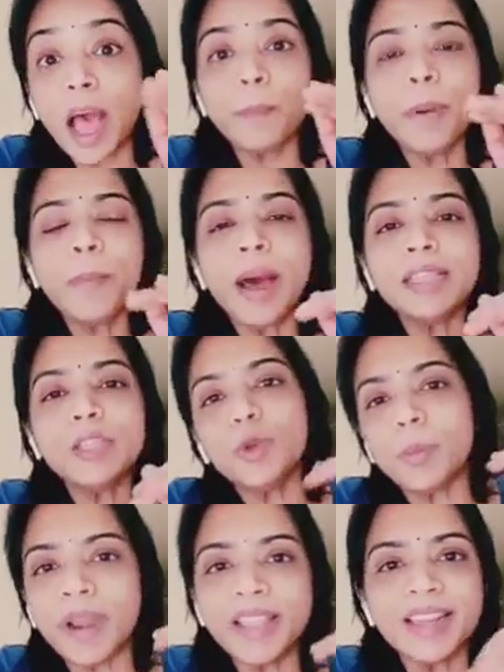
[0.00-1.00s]
அப்ப பார்த்து
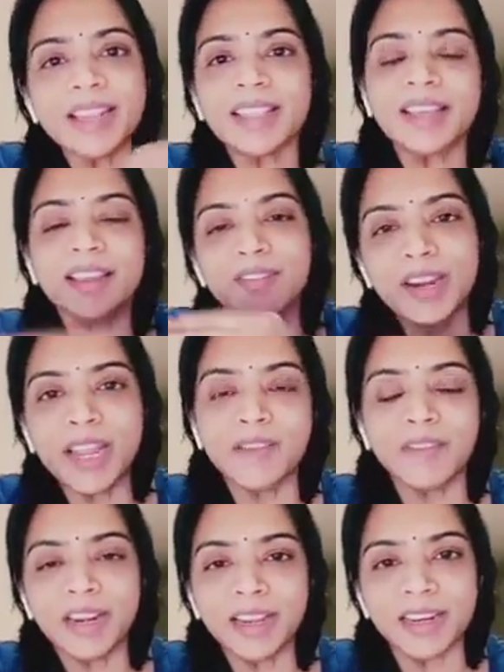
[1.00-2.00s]
ஒரு மனிதர் அந்த வழியா
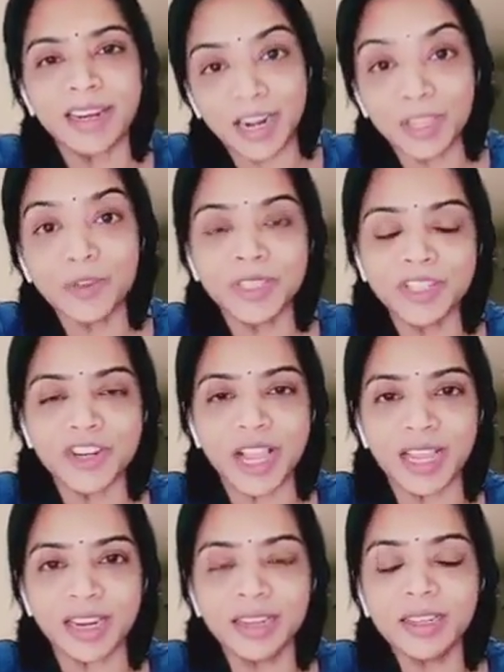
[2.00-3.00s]
வர்றாரு நடந்து வந்துட்டு
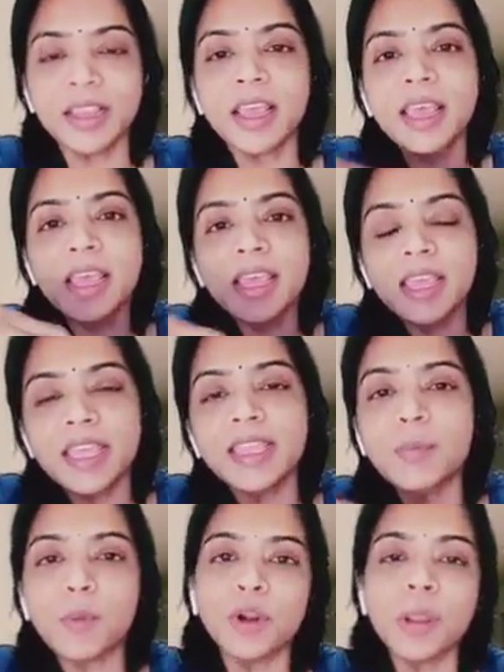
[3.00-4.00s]
இருக்காரு இந்த
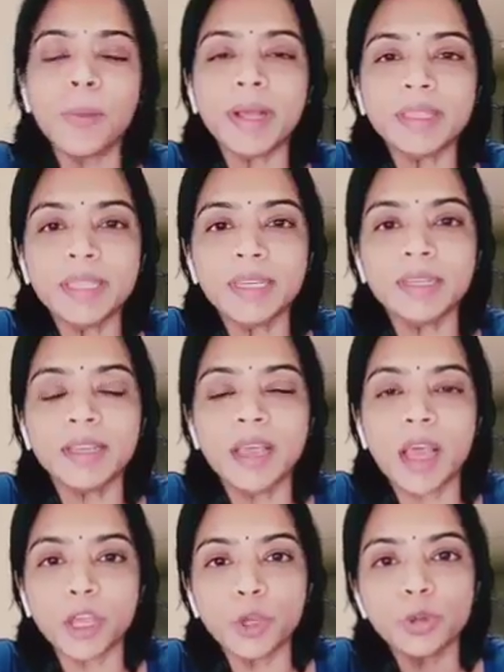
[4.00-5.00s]
பொண்ணை பார்த்து
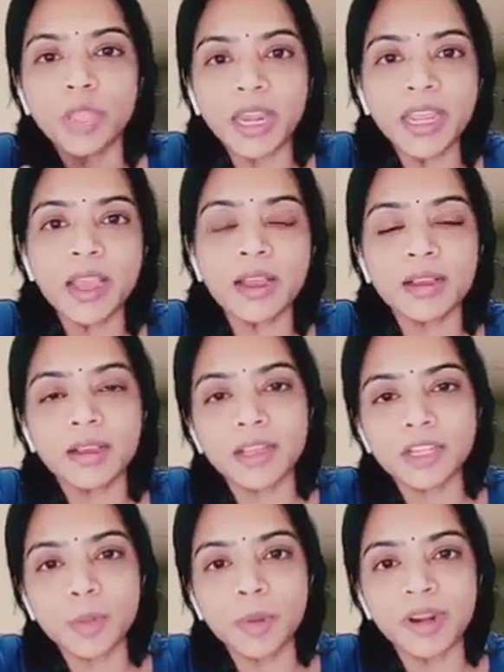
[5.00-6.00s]
ஐயோ தனியாக
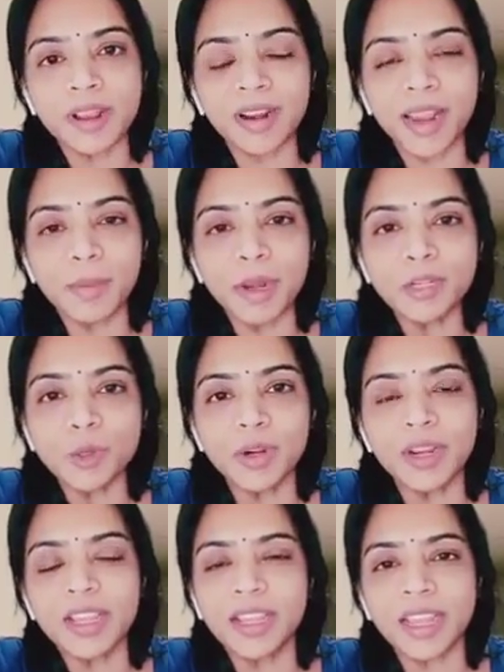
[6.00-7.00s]
கஷ்டப்படுறாங்களே அப்படின்னு
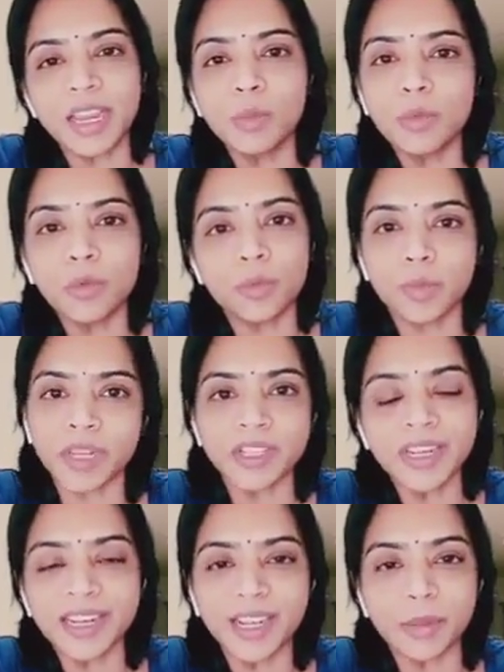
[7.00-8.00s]
சொல்லிட்டு என்னமோ
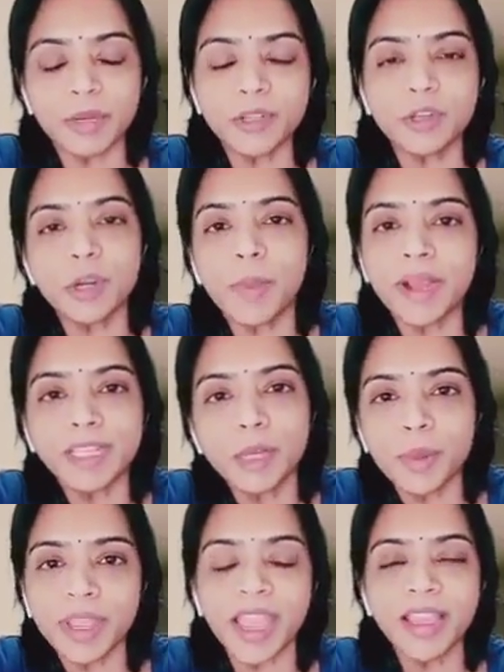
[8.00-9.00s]
பிரச்சனை இருக்கு அப்படின்னு சொல்லிட்டு பக்கத்தில்
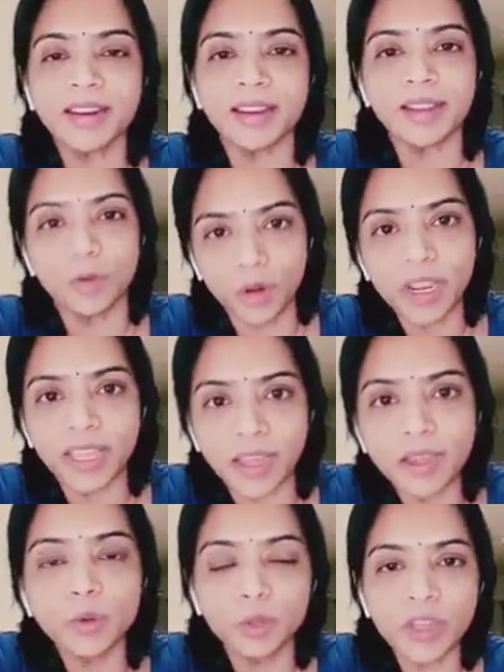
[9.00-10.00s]
போய் கேட்குறாரு உங்களுக்கு
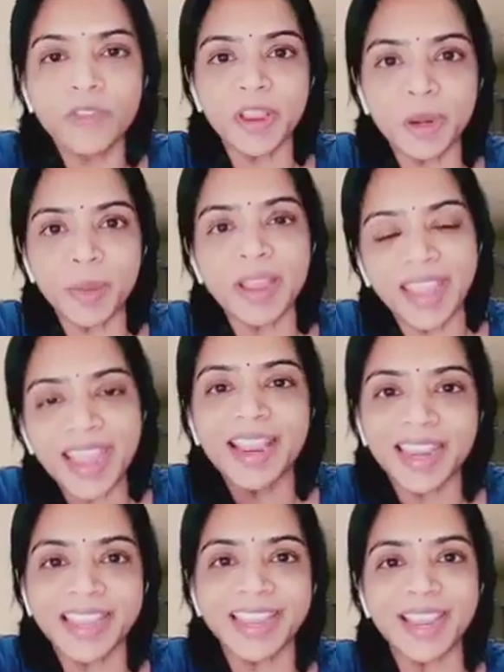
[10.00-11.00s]
ஏதாவது உதவி வேணுமா ஏன் இங்க
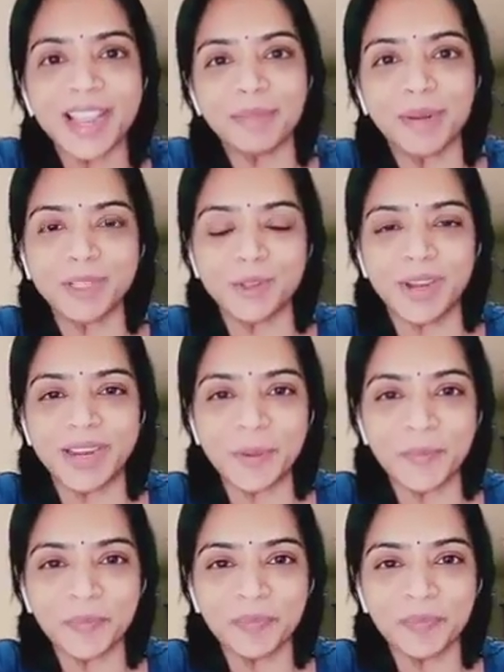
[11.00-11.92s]
நிற்கிறீங்க அப்படின்னு சொல்லிட்டு